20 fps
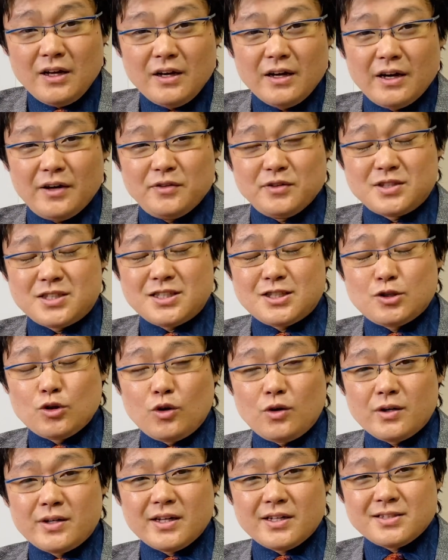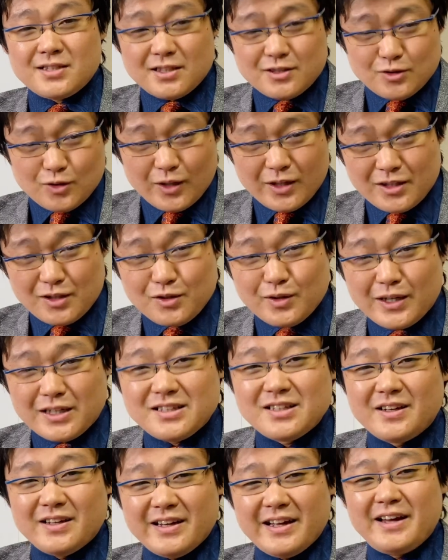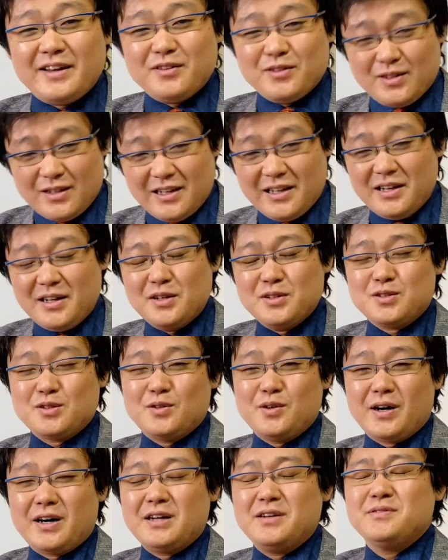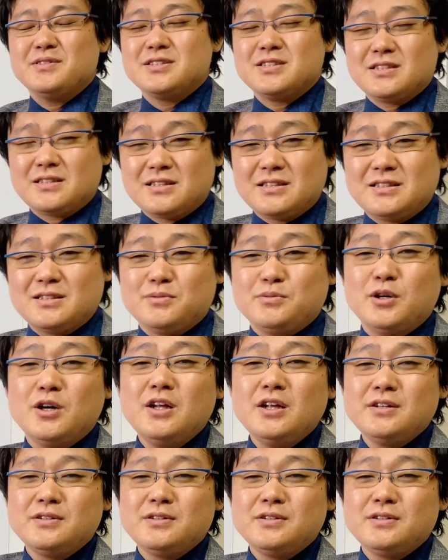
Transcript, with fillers: あの思想警察をやってるわけではないのでそれは分かりませんけれども